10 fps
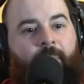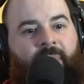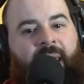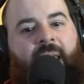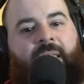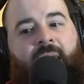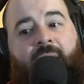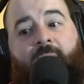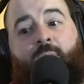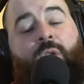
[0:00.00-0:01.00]
Tenho, tenho
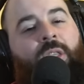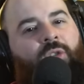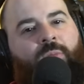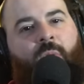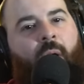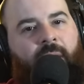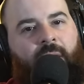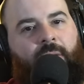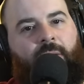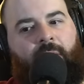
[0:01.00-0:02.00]
aqui muitas
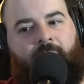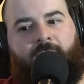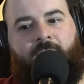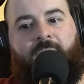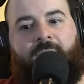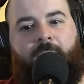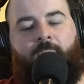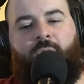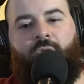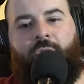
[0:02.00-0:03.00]
memórias. E isso é
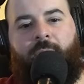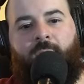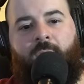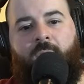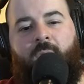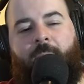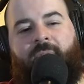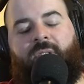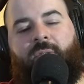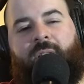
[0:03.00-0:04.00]
muito giro.
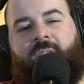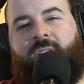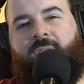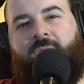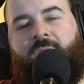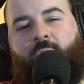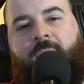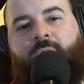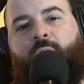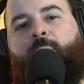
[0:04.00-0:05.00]
Porque são cenas de, nas
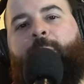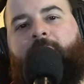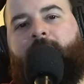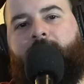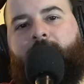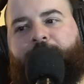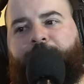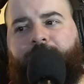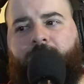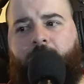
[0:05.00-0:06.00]
quais eu não penso.
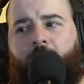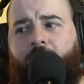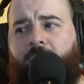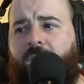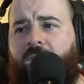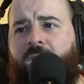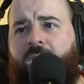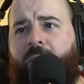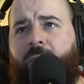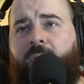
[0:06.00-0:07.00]

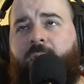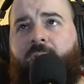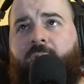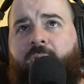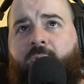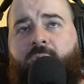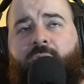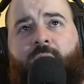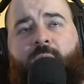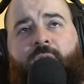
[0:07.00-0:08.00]
E, e, e quando eu
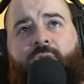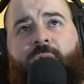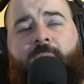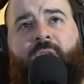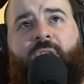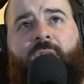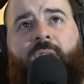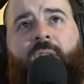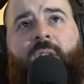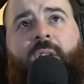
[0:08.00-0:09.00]
digo isto, imagina
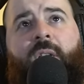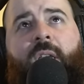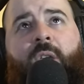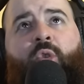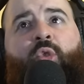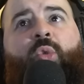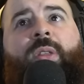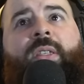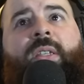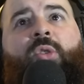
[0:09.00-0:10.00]
eu não estou a
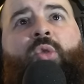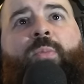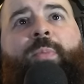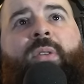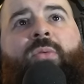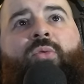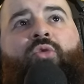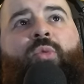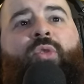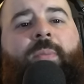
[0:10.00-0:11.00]
dizer que eu não penso nos
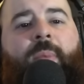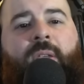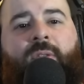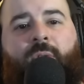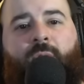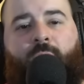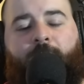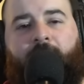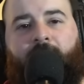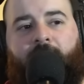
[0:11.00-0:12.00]
meus amigos ou que eu não
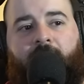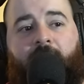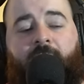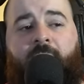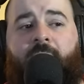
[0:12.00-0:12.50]
penso naquilo.